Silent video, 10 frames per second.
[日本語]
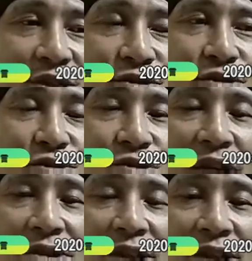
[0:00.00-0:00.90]
そういうのが
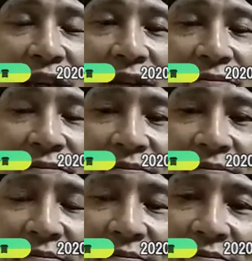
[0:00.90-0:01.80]
あってさ。
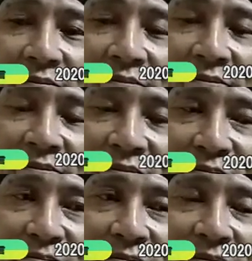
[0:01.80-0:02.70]
う
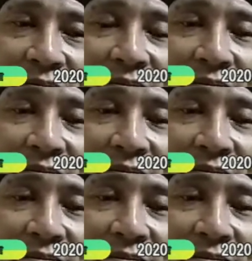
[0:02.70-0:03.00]
ん。